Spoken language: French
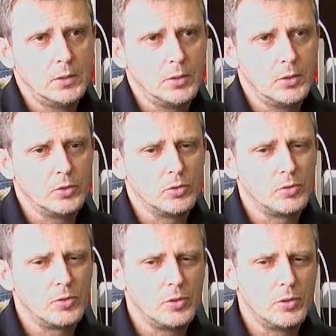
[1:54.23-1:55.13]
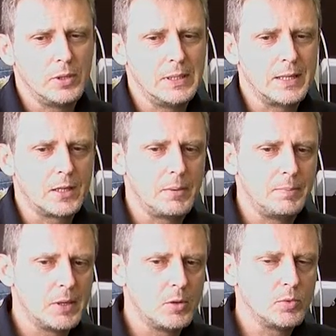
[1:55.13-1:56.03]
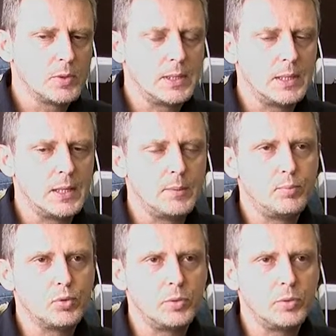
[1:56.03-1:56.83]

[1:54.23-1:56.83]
Euh, donc euh, il n'y a quand même pas grand monde qui est là pour